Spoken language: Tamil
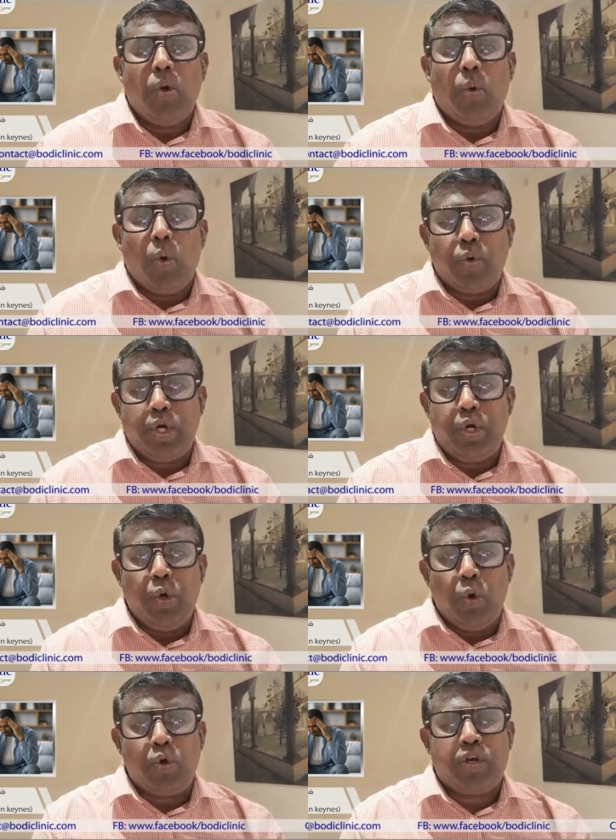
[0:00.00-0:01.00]
ஒரு
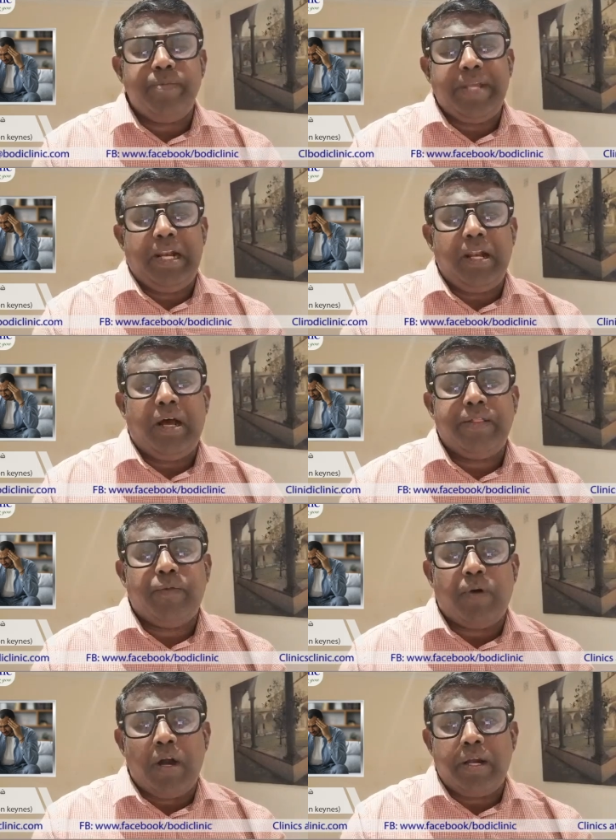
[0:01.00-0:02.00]
நோக்கம் இல்லாத
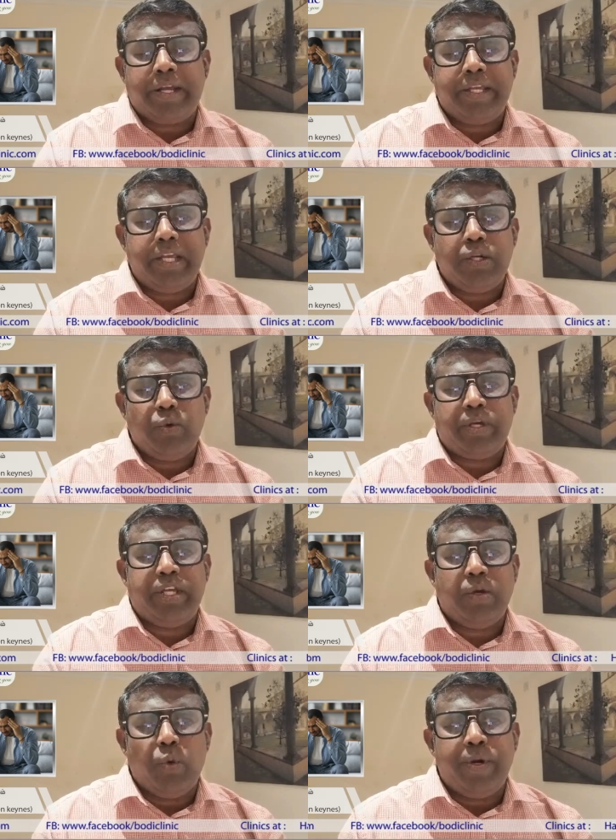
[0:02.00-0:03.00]
வாழ்க்கையை
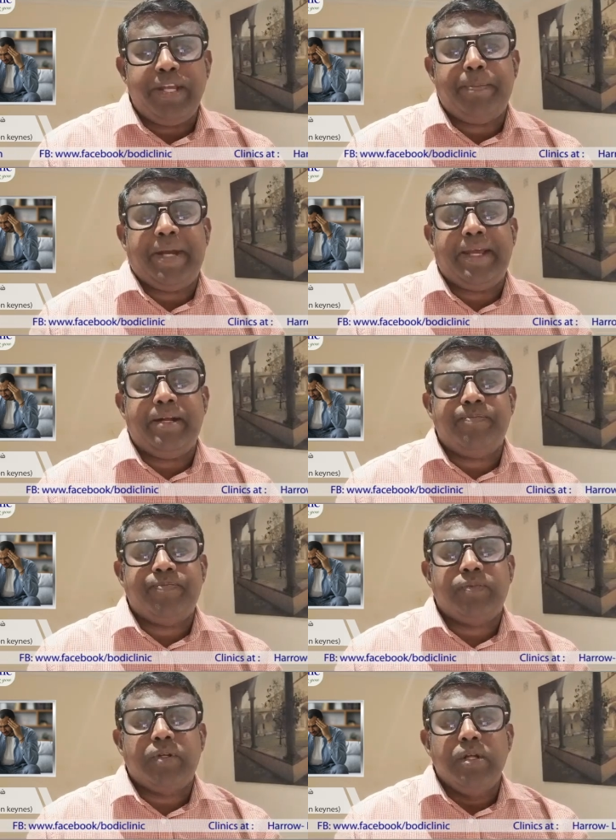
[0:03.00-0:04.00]
நோக்கிய ஓடிய பயணம்
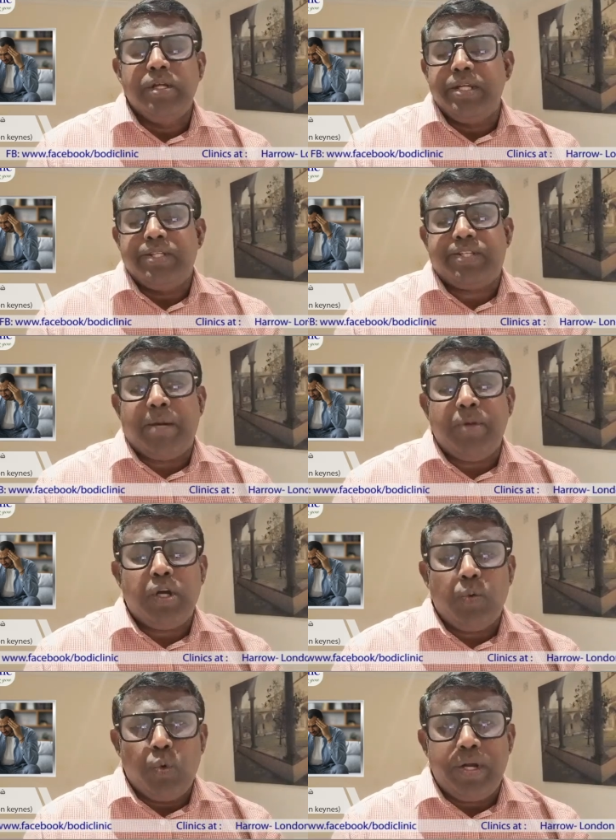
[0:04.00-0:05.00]
சமூக
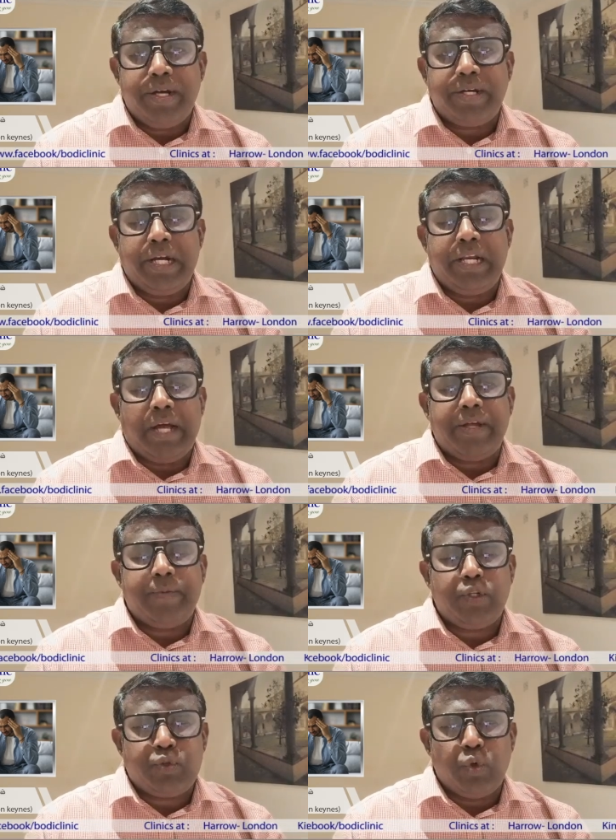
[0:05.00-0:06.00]
ஊடகங்களில்
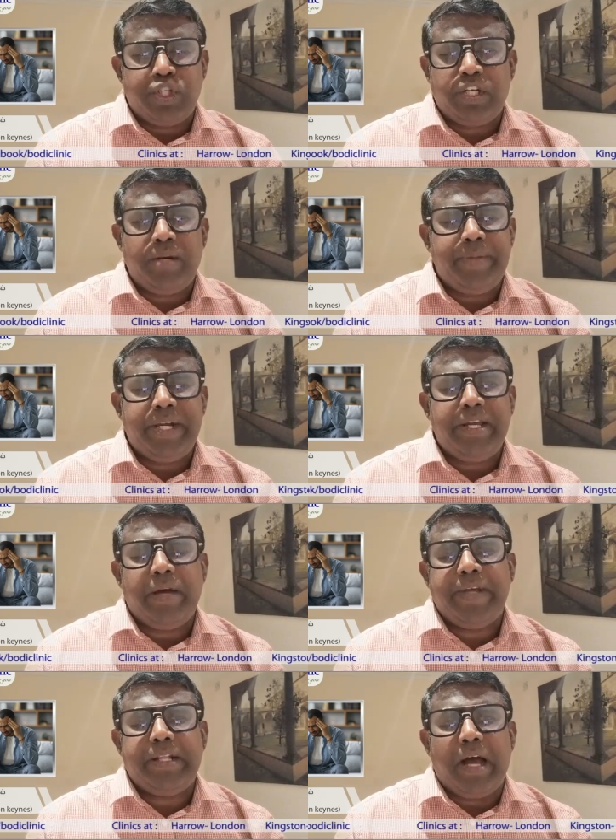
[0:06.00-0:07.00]
அதாவது சோசியல்
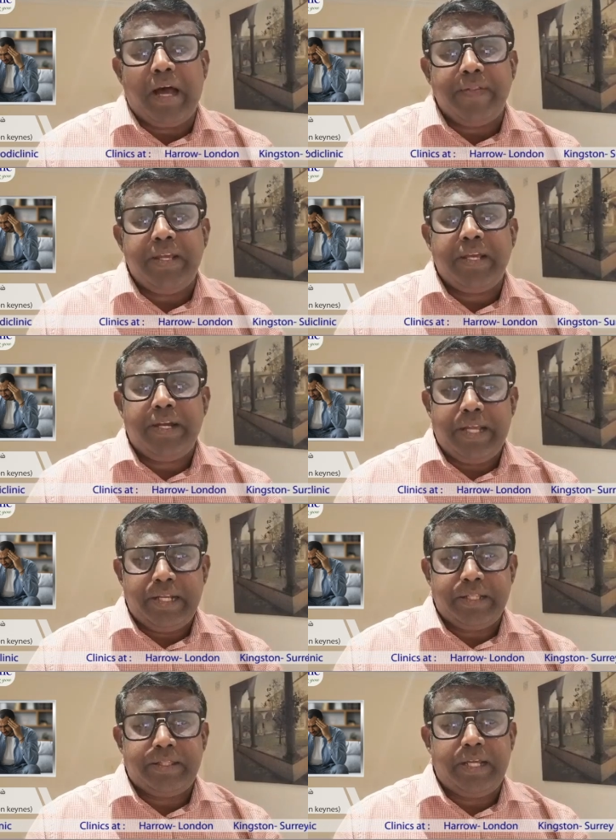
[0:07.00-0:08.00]
மீடியாவில் அதிக
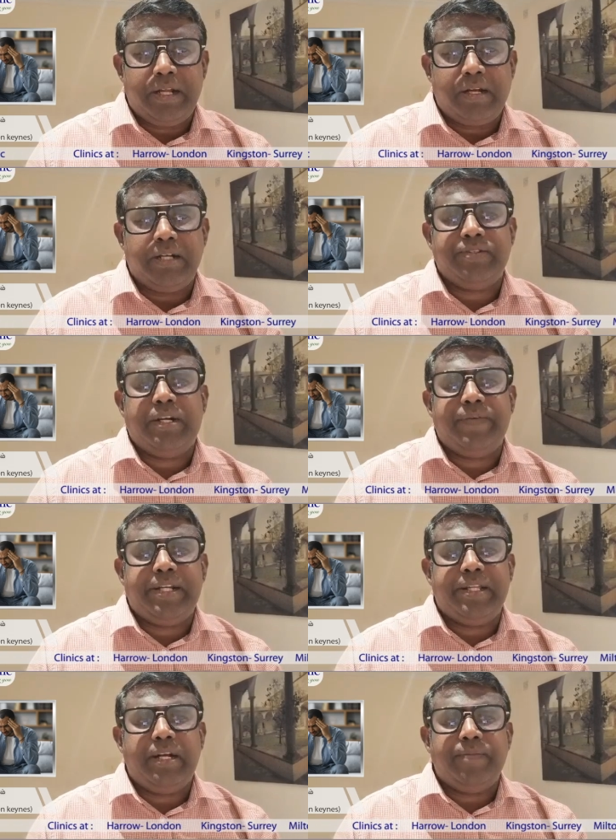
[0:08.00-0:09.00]
நேரத்தை நாங்கள்
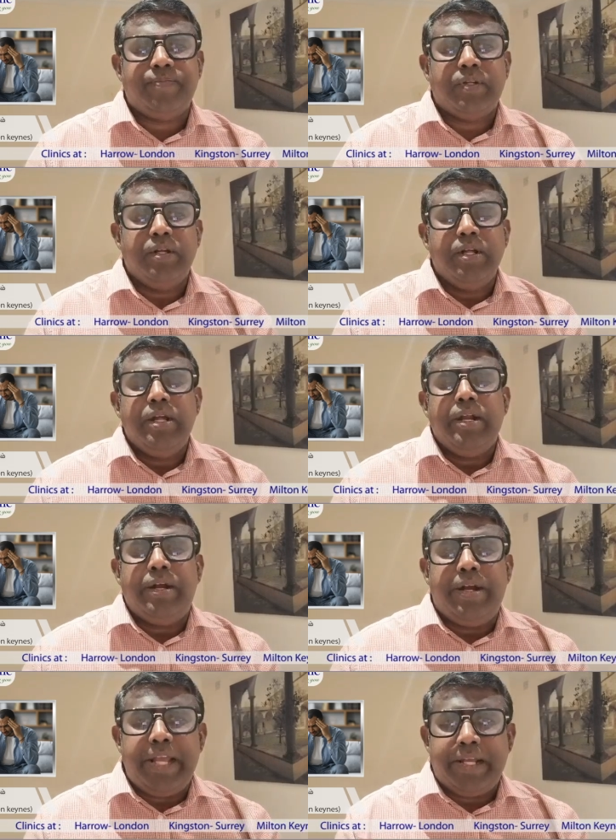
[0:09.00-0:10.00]
செலவிடுதல்
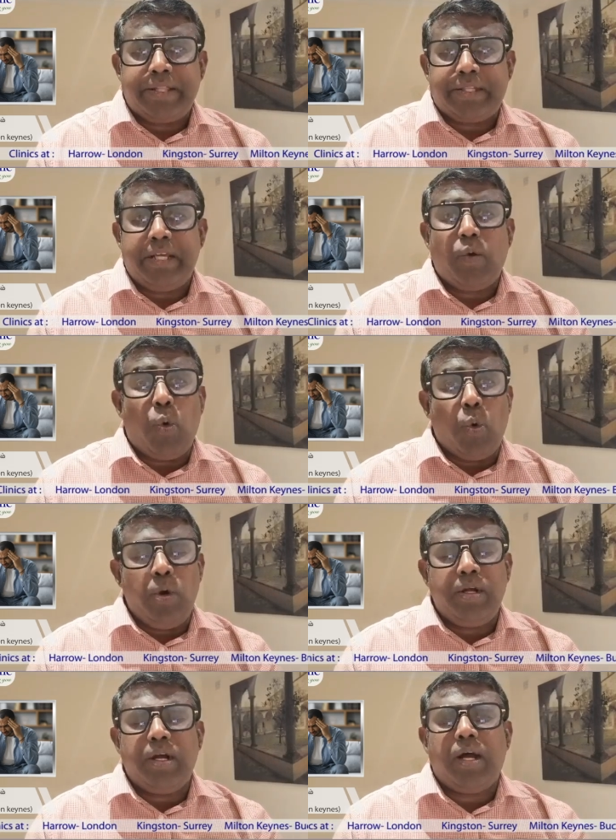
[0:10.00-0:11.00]
நேரத்தை
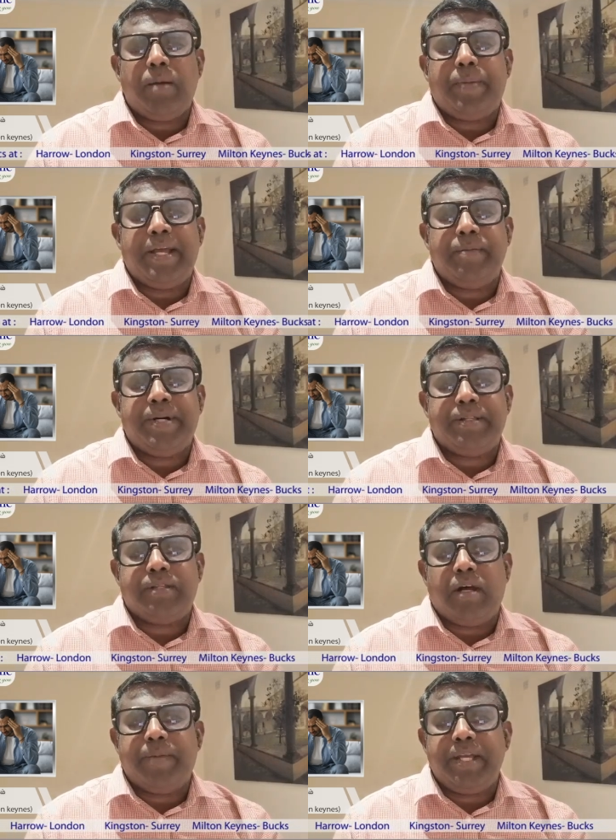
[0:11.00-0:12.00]
ஒழுங்காக
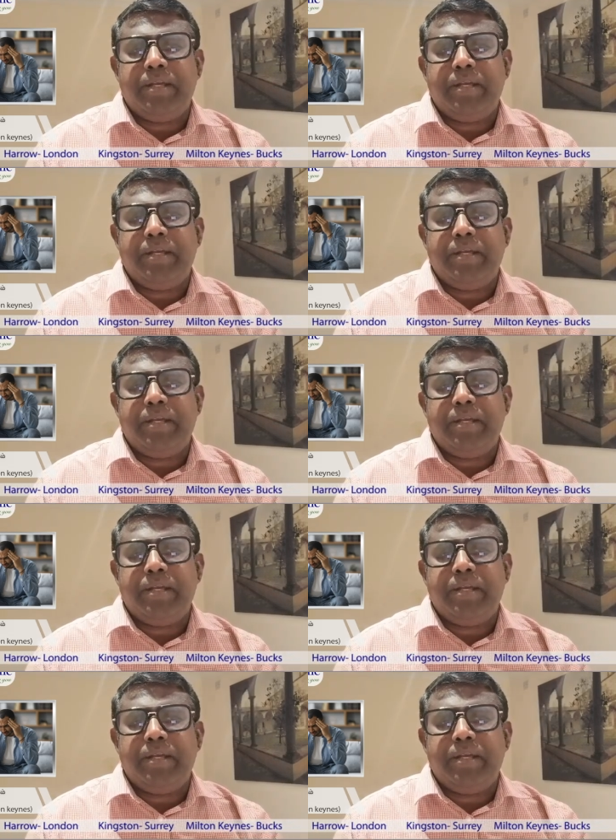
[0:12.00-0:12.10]
பயன்படுத்தாமை